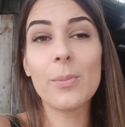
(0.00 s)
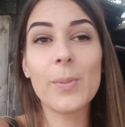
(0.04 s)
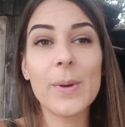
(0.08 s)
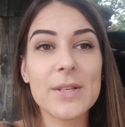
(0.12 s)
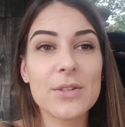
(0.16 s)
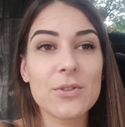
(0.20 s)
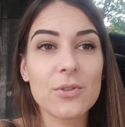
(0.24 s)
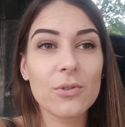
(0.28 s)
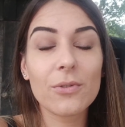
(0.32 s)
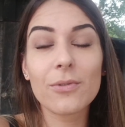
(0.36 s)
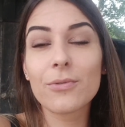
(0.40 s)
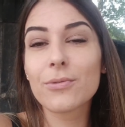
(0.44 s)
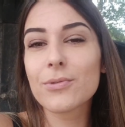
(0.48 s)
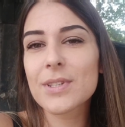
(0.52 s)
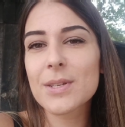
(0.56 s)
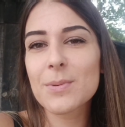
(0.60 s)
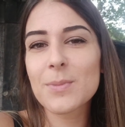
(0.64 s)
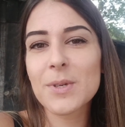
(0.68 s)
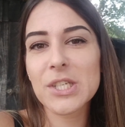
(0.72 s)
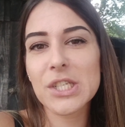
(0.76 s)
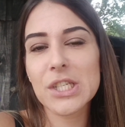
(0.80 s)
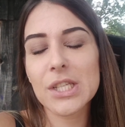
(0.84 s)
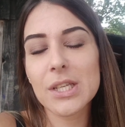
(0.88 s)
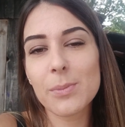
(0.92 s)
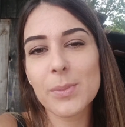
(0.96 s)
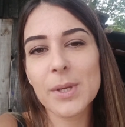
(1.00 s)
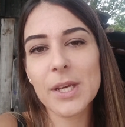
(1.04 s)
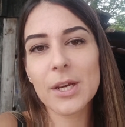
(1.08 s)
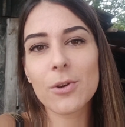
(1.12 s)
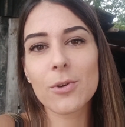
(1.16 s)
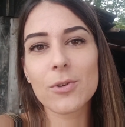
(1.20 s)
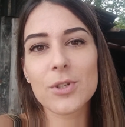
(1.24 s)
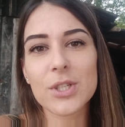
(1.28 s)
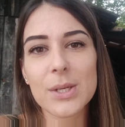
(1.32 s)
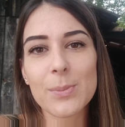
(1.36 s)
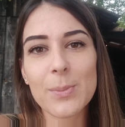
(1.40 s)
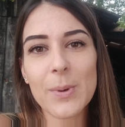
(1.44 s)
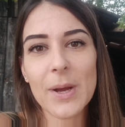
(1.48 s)
parce que vous imaginez bien
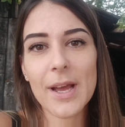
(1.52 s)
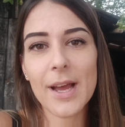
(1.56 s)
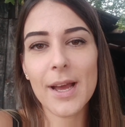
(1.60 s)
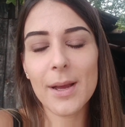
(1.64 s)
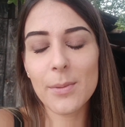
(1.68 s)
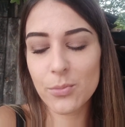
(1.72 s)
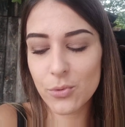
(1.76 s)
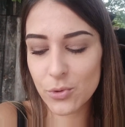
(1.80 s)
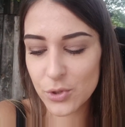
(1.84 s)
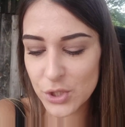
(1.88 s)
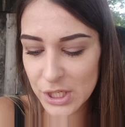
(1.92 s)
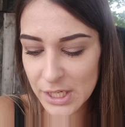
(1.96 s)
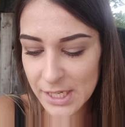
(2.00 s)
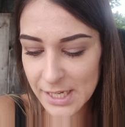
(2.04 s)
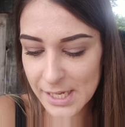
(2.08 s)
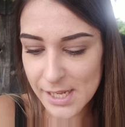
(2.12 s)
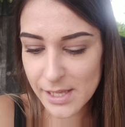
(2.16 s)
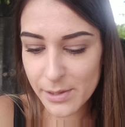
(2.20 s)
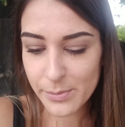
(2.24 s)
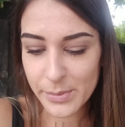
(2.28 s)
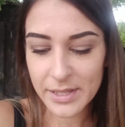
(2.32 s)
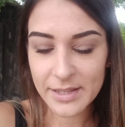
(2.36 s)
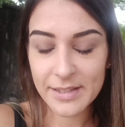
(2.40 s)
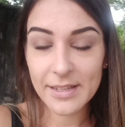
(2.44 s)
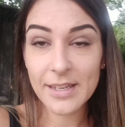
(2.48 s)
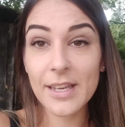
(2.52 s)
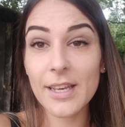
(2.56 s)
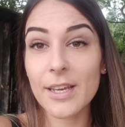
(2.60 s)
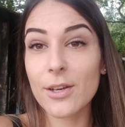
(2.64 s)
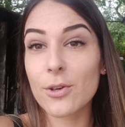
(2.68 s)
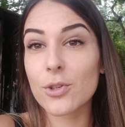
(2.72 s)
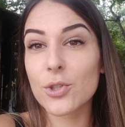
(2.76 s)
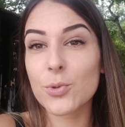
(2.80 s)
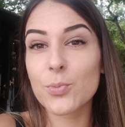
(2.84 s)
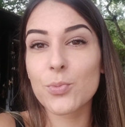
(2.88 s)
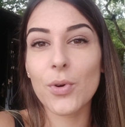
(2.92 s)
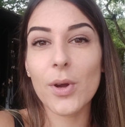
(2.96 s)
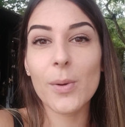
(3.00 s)
que j'ai pas un budget illimité et
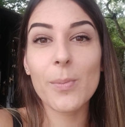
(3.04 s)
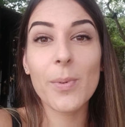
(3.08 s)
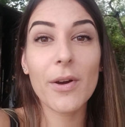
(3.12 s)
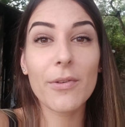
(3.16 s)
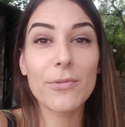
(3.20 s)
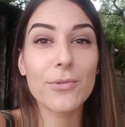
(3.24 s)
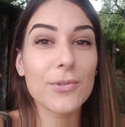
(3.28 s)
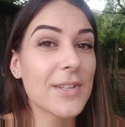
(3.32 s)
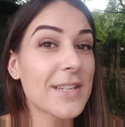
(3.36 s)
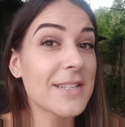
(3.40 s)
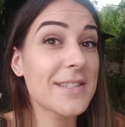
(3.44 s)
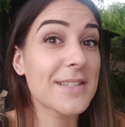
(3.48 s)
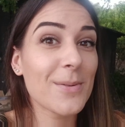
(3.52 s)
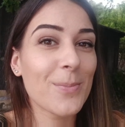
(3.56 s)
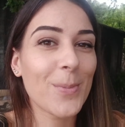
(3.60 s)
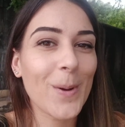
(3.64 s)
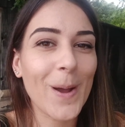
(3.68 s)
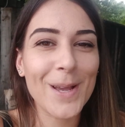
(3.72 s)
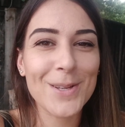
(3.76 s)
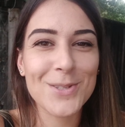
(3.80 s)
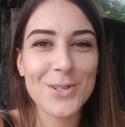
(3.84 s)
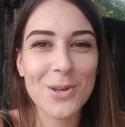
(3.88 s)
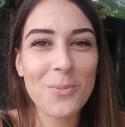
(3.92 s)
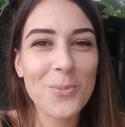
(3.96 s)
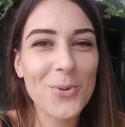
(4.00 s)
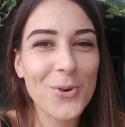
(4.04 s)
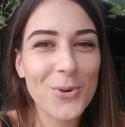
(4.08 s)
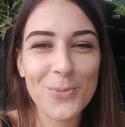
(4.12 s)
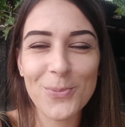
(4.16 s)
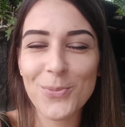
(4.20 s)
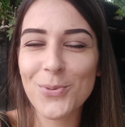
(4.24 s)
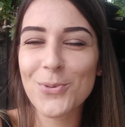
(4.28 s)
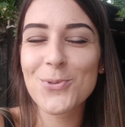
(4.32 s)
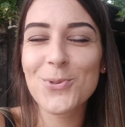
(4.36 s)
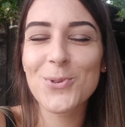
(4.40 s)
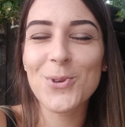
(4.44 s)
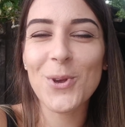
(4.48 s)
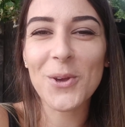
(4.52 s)
que je pourrais pas vous tester par exemple
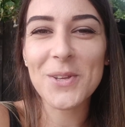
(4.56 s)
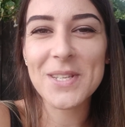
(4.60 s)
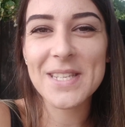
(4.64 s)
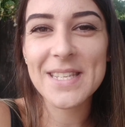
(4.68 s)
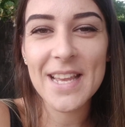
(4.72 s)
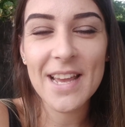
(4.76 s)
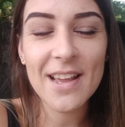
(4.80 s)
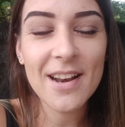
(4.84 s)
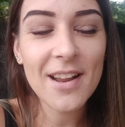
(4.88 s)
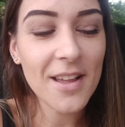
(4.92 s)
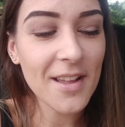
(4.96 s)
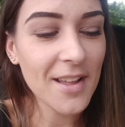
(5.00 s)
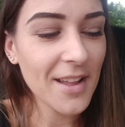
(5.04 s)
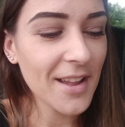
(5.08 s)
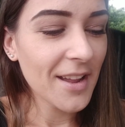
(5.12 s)
plusieurs sels,